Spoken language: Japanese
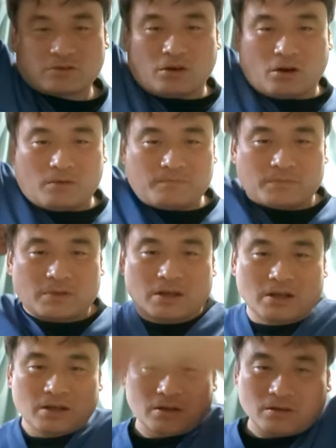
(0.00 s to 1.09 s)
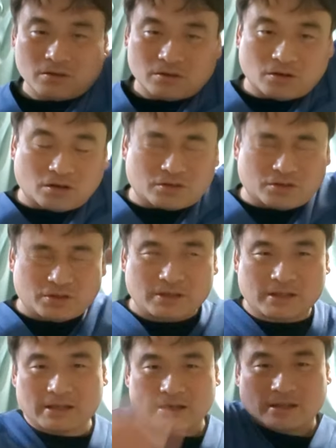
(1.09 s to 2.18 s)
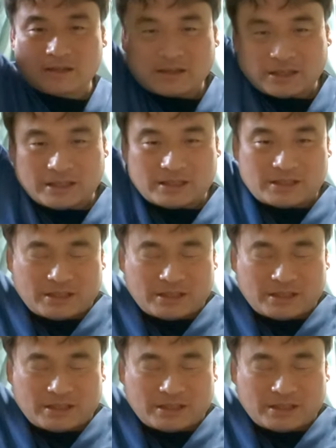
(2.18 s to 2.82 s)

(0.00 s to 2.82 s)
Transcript: 5、6、7、